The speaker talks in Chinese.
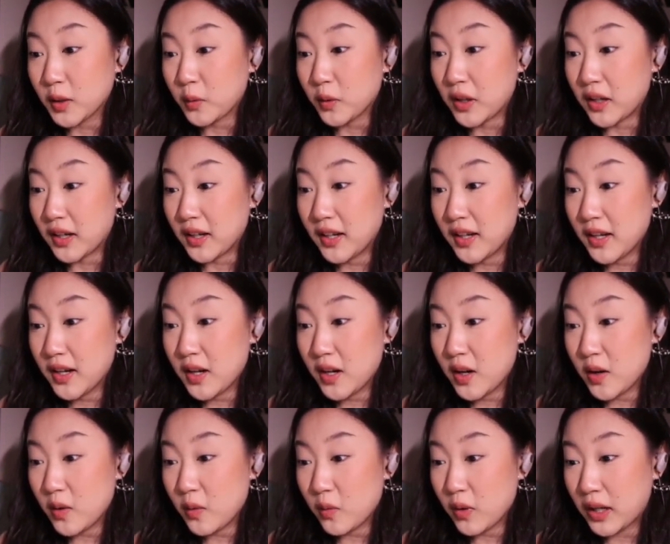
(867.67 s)
等会儿，
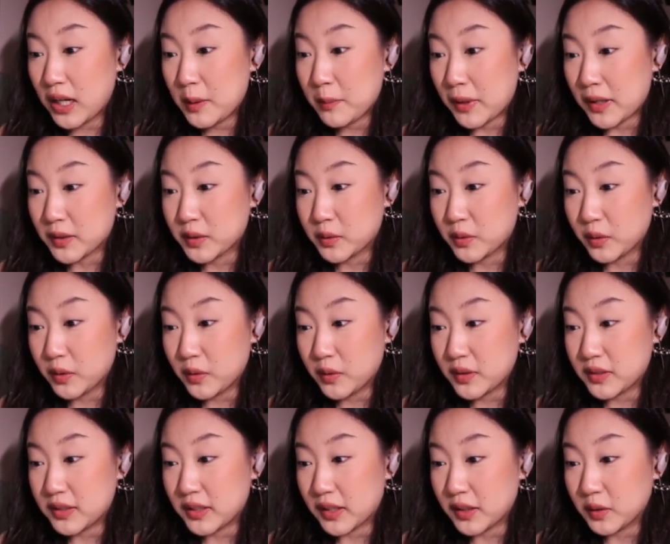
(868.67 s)
我可以把所
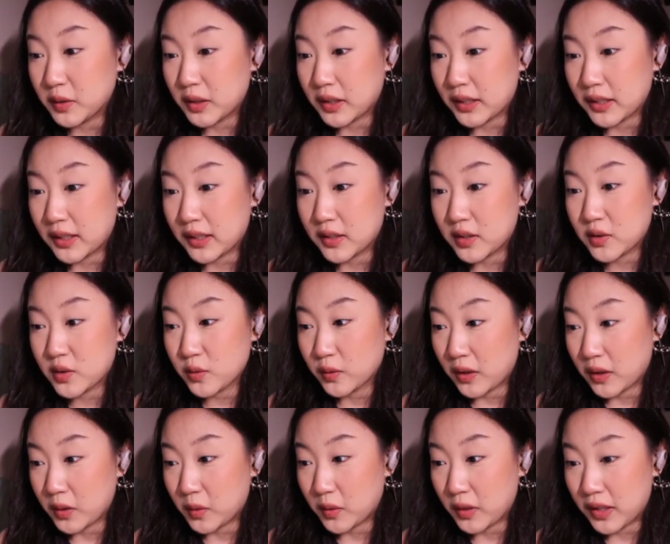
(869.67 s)
有钱都给他
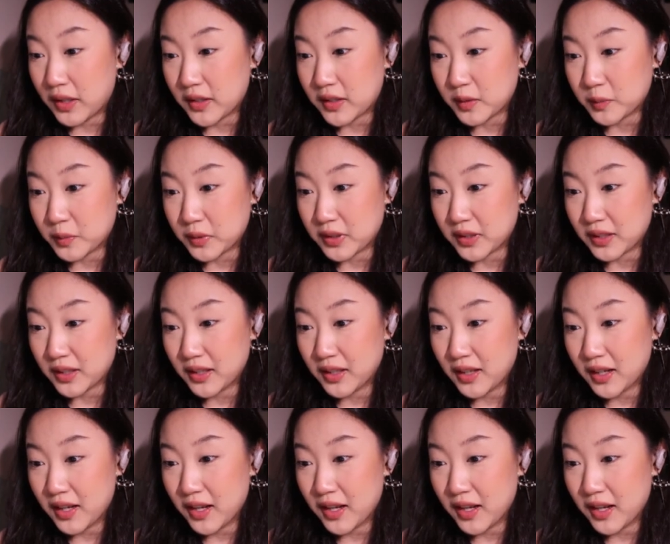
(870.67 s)
转过来，是不是？